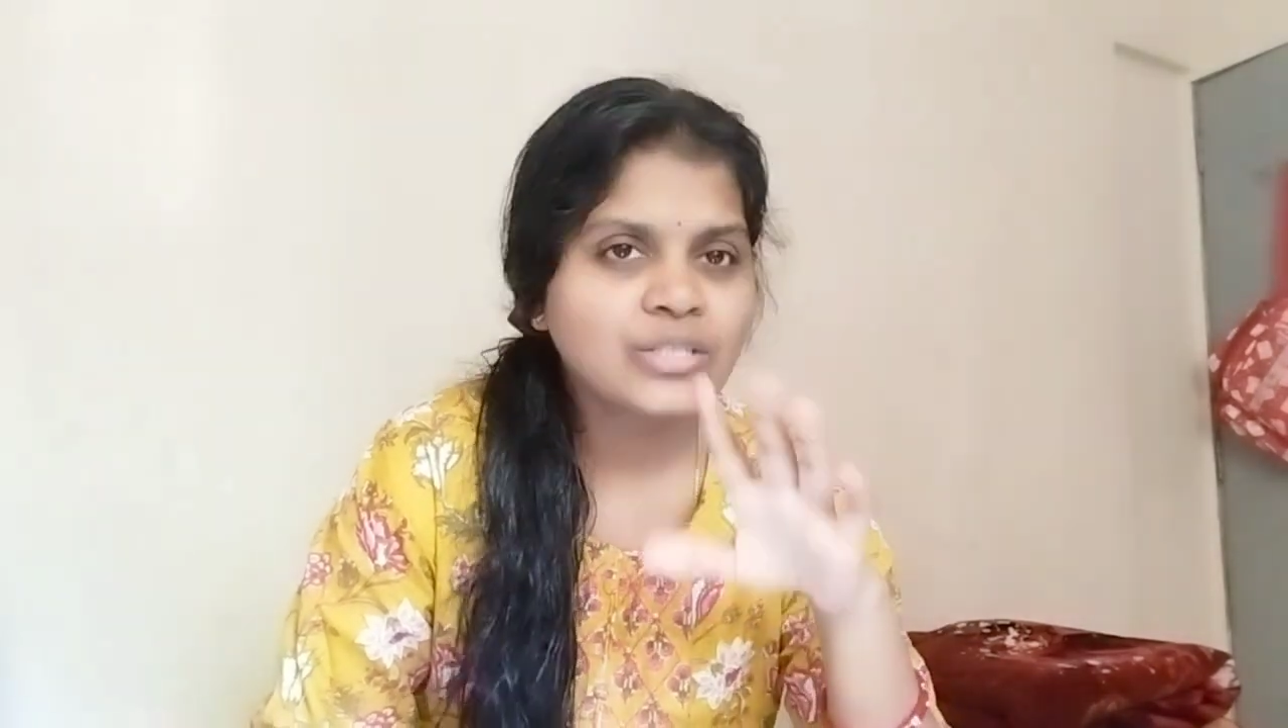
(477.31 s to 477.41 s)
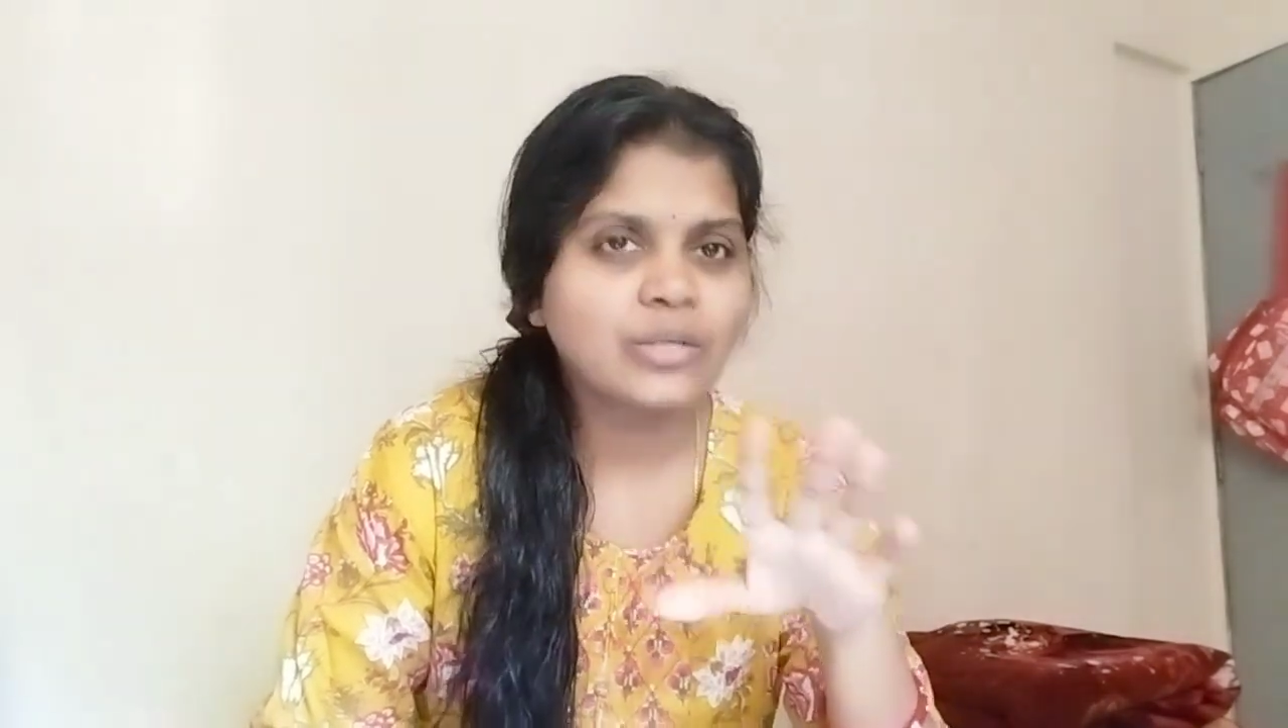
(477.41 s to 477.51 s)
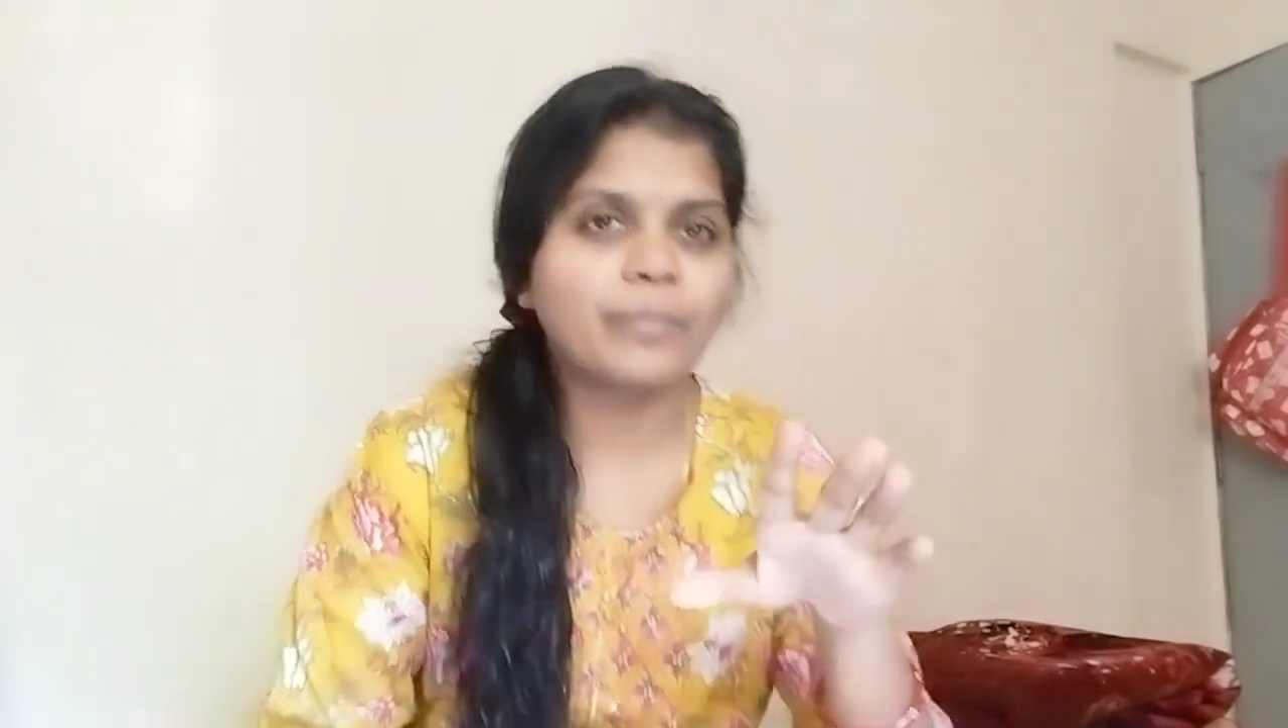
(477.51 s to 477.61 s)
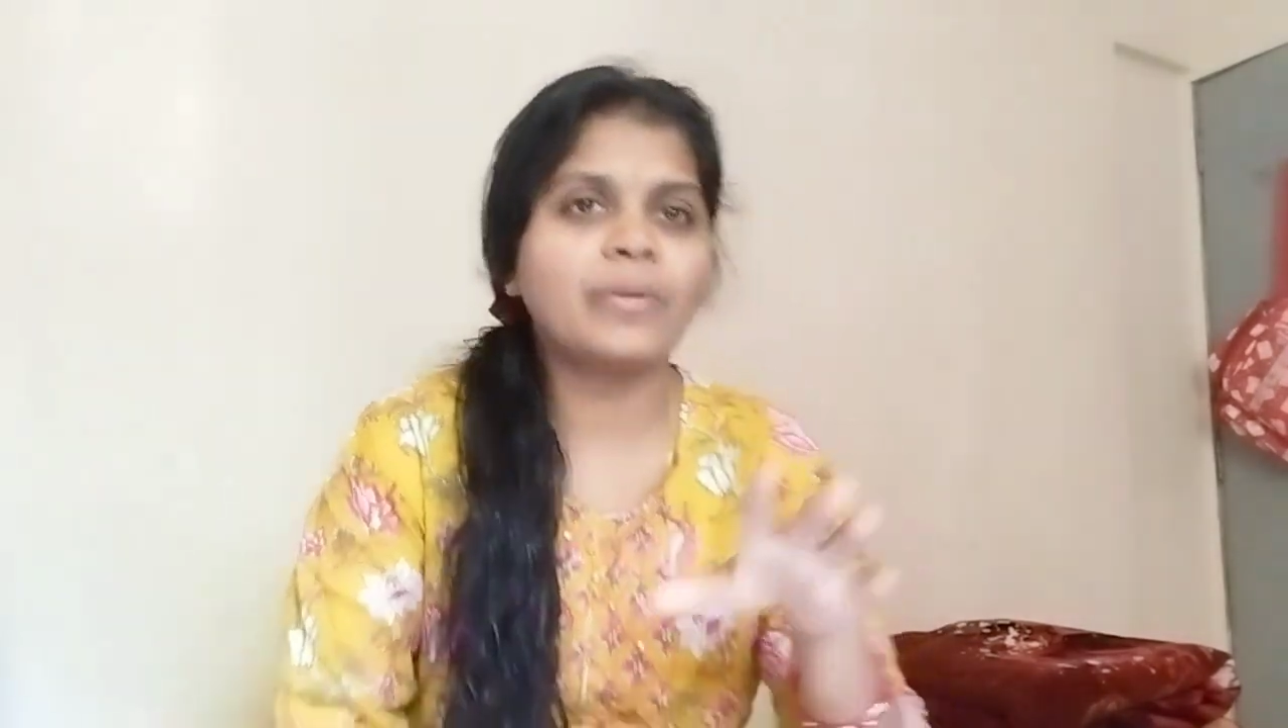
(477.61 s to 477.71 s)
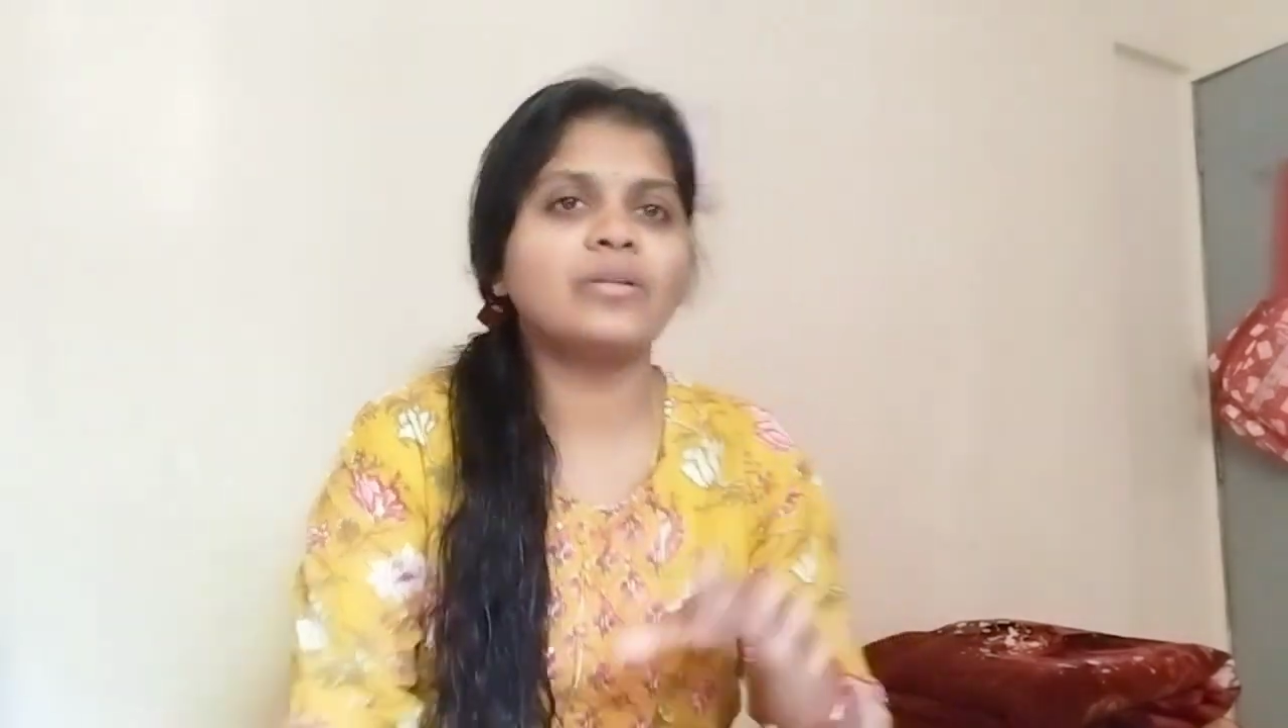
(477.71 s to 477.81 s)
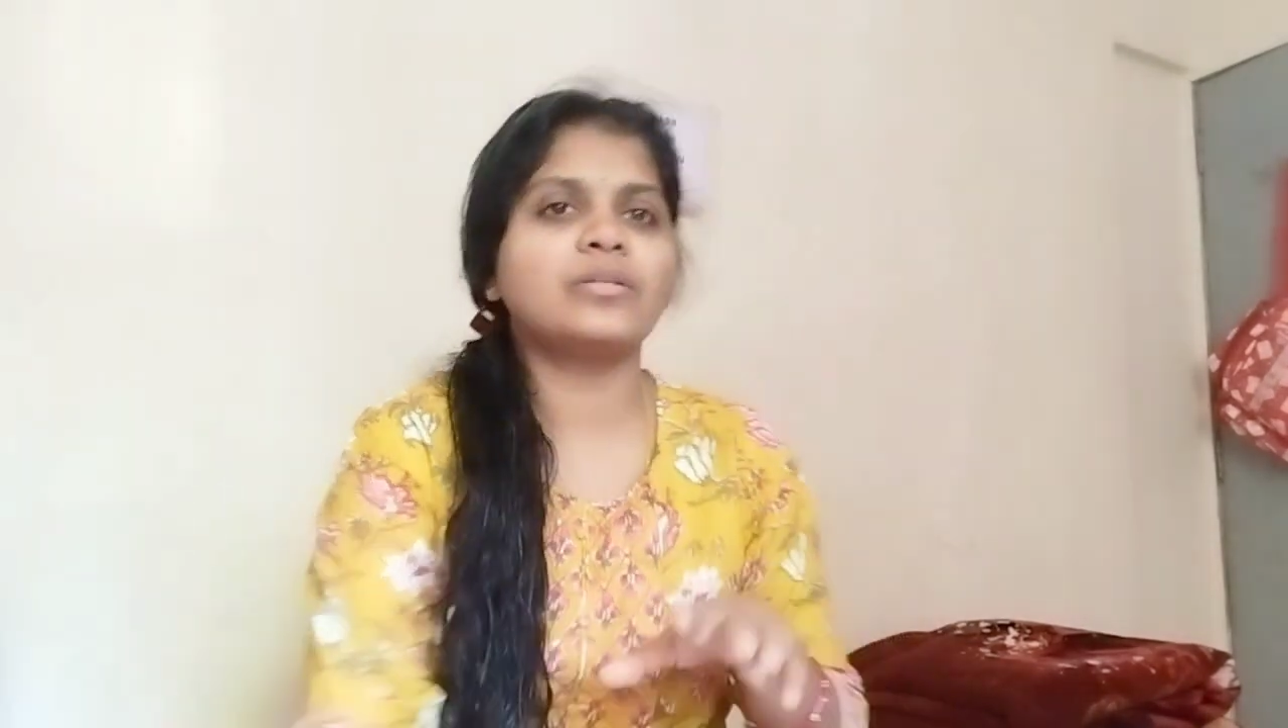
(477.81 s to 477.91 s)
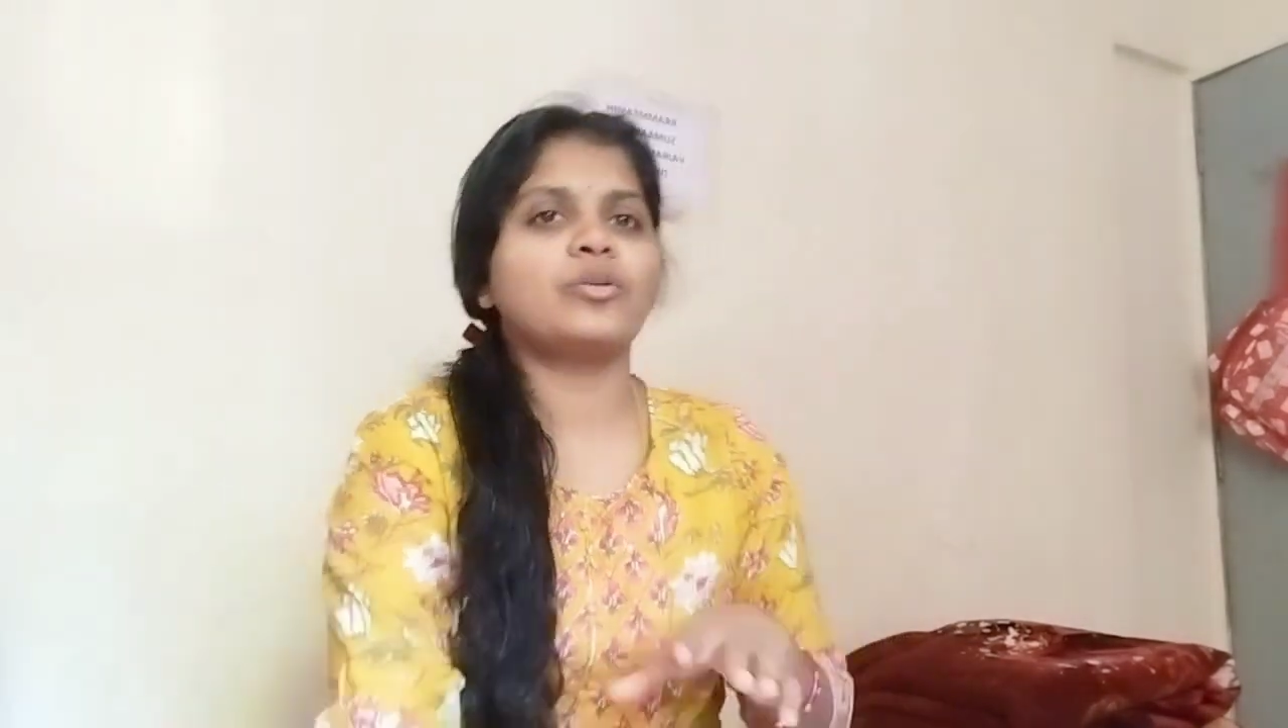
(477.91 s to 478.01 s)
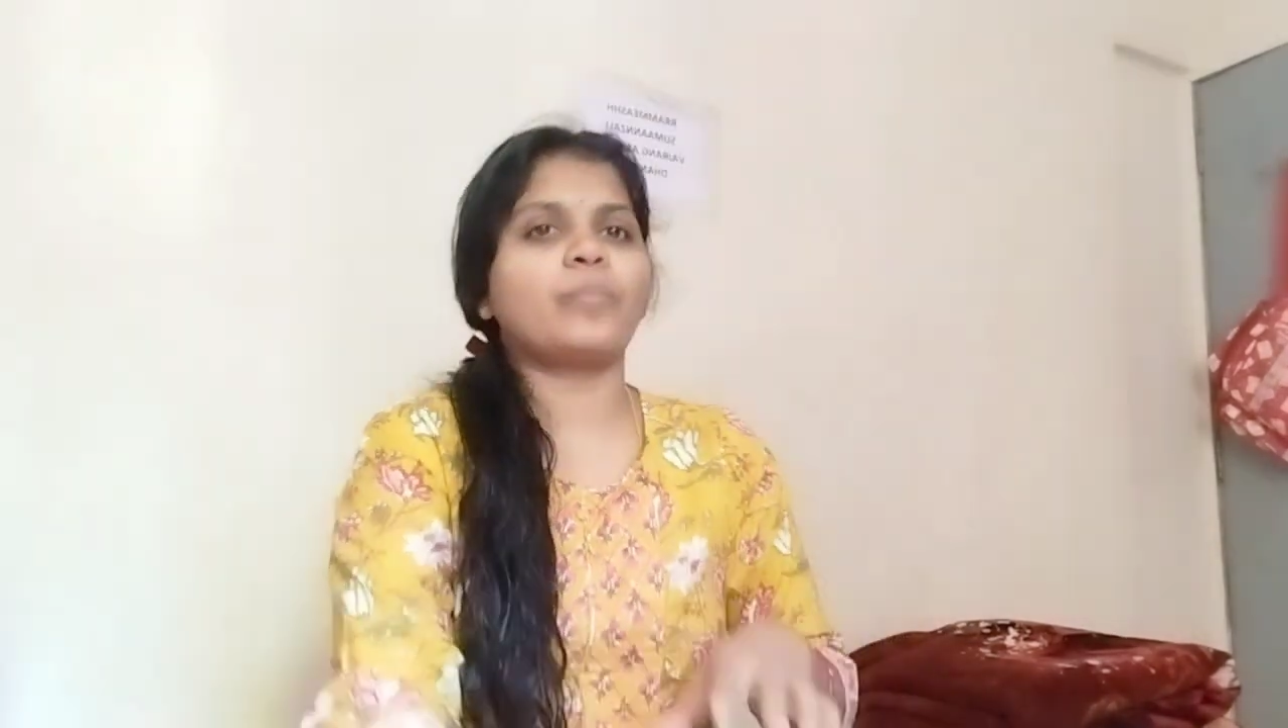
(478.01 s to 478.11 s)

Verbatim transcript: చెప్పులు టూ